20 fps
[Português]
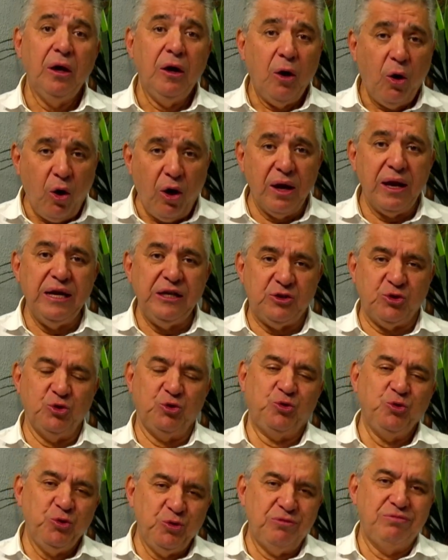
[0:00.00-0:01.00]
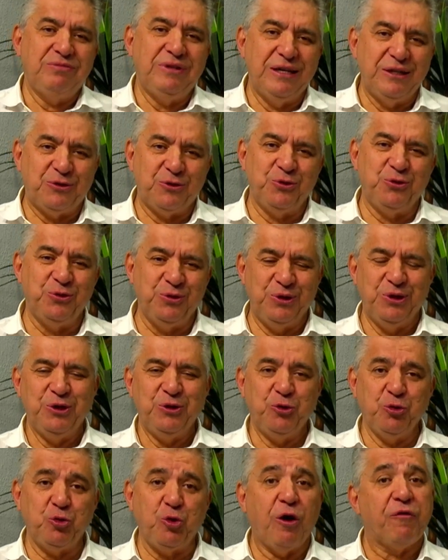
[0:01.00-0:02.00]
Olha isso tudo dentro do,
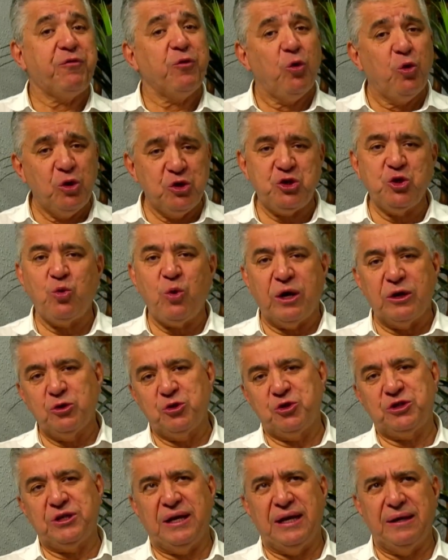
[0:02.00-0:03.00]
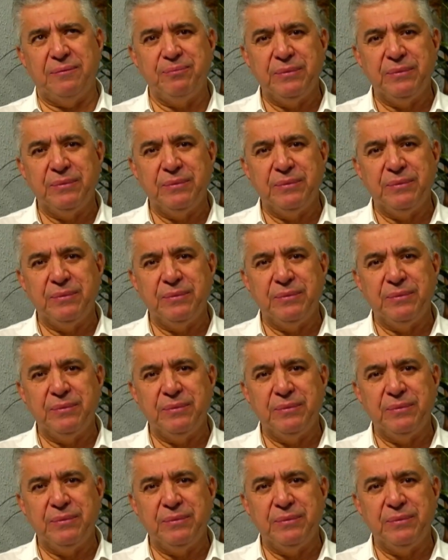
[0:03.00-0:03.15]
do cofre. Hoje o Guarujá,